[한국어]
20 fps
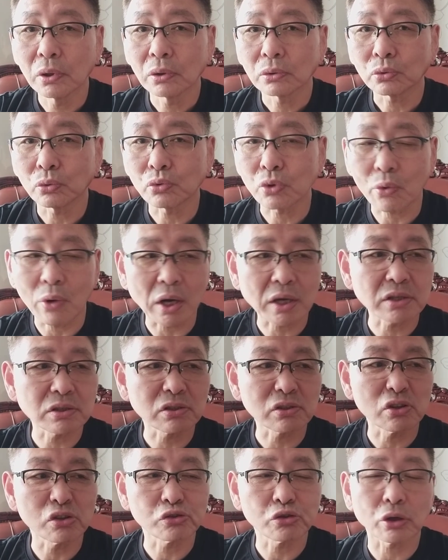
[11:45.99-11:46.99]
우리
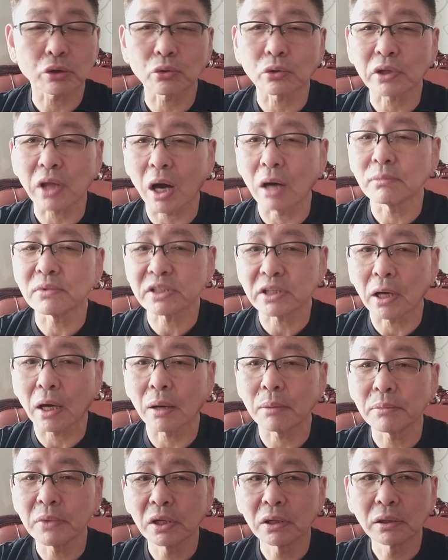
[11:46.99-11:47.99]
곽기승 선수의 또 다음
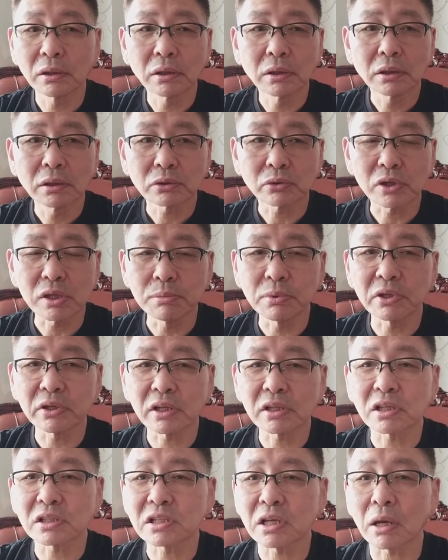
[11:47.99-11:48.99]
시합 이번에
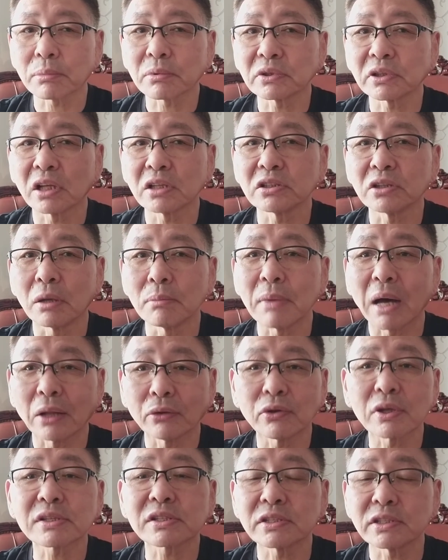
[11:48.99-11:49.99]
이제 시합 끝난 지 얼마 안
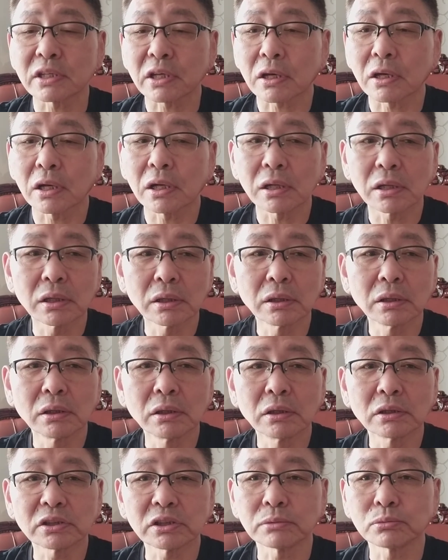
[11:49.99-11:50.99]
됐으니까
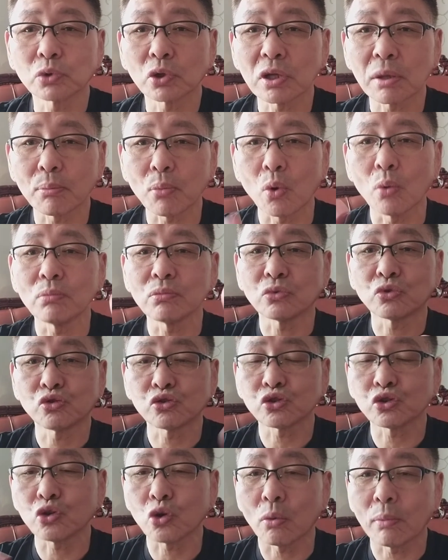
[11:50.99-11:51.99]
지금도 이제 몸
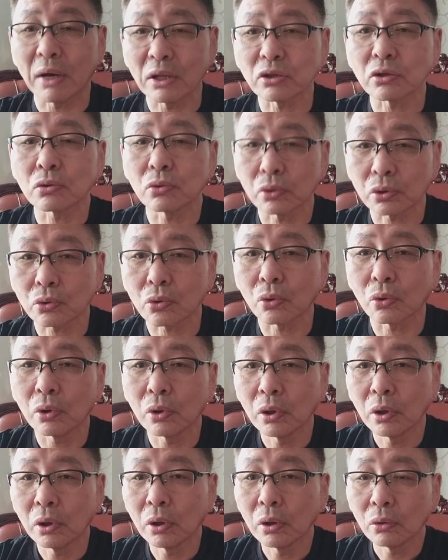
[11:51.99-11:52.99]
추스리고 만들고 있고
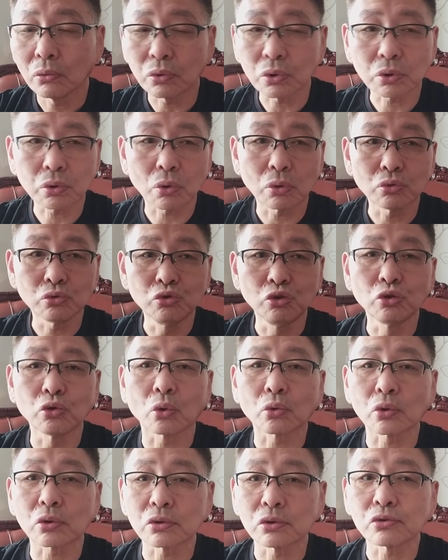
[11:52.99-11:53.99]
우리 또
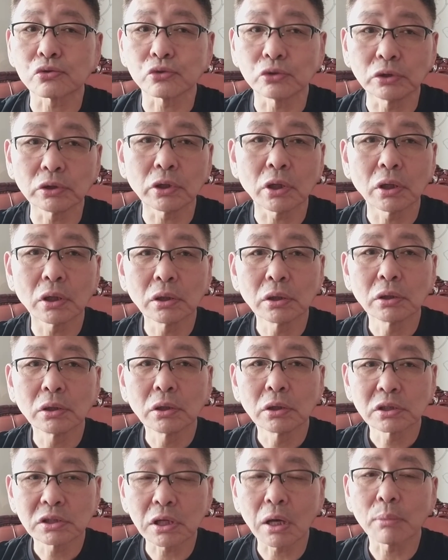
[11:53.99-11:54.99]
윤동로 선수는
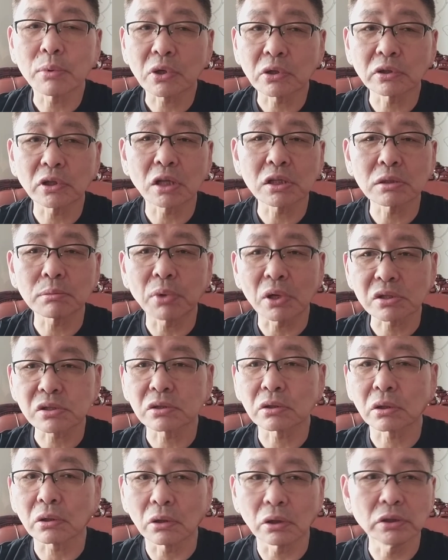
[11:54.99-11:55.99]
시합이 끝난 지
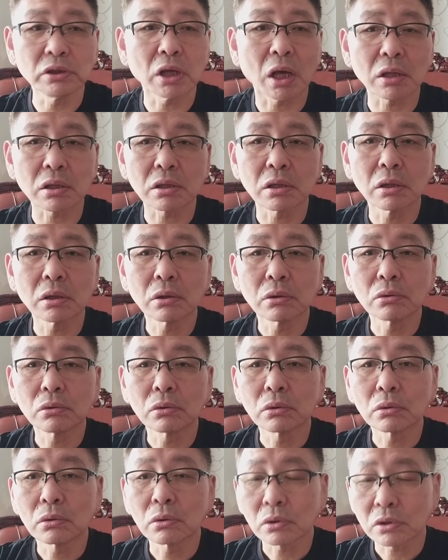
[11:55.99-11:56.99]
벌써 거의 한
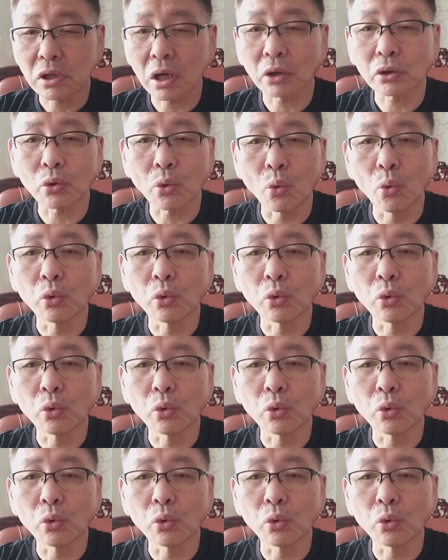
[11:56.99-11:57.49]
4개월,